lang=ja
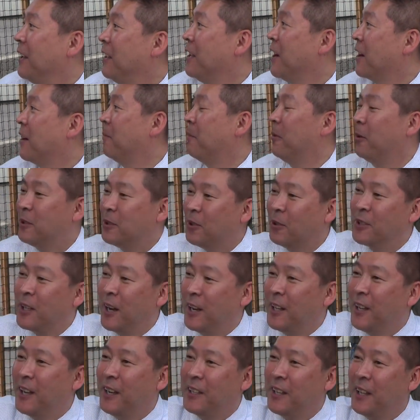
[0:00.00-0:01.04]
なんか傍聴さ
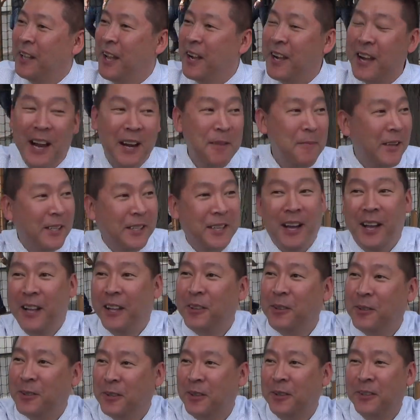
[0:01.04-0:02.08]
れた方何かありますか
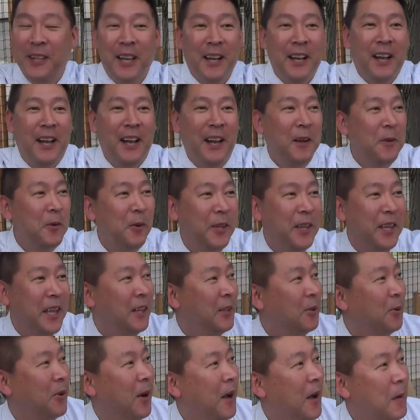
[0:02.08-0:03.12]
どうぞなんかご意
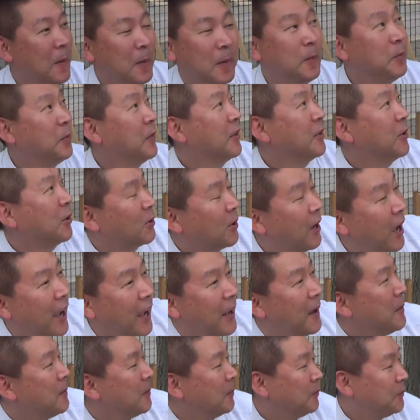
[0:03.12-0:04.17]
見とか、はい、どうぞは
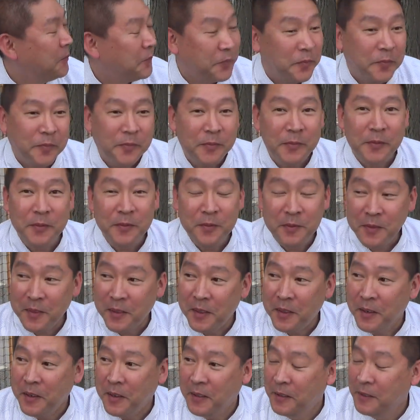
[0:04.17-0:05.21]
いなんかよく
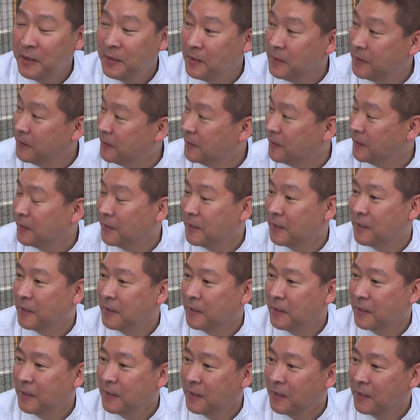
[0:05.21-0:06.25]
あの藤内
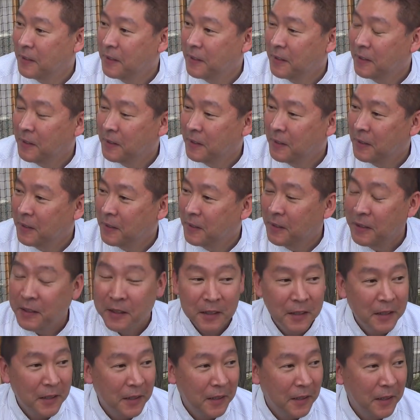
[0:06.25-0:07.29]
さんがめちゃくちゃ研
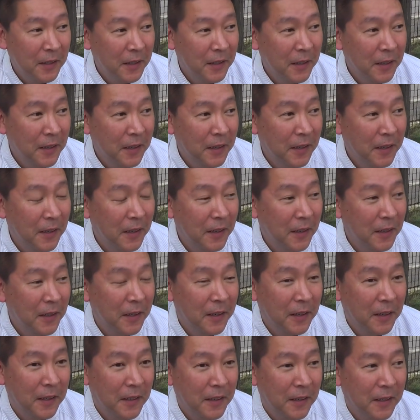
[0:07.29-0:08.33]
修してますって言ったじゃないです
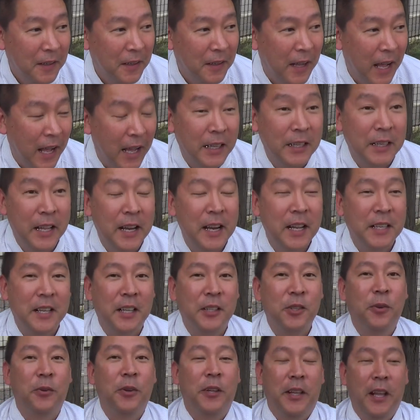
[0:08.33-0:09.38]
かああ
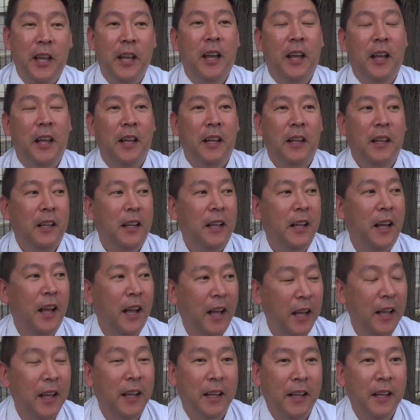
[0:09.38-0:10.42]
NHK 職員ね上司とかの命令
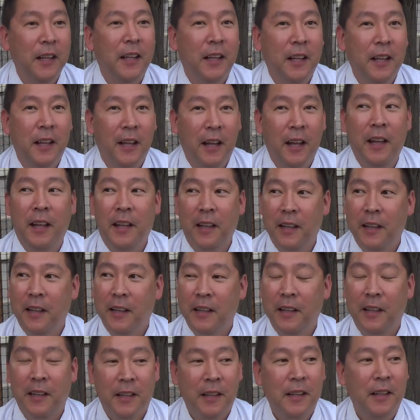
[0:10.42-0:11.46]
聞いたり、はいはい、っ
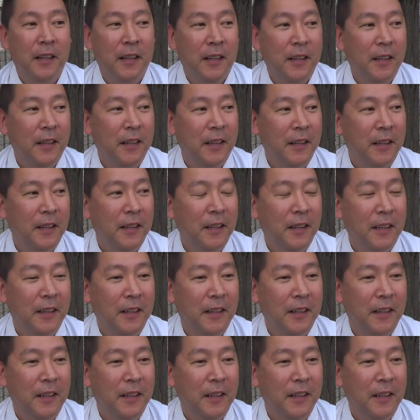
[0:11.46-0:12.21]
て、でもその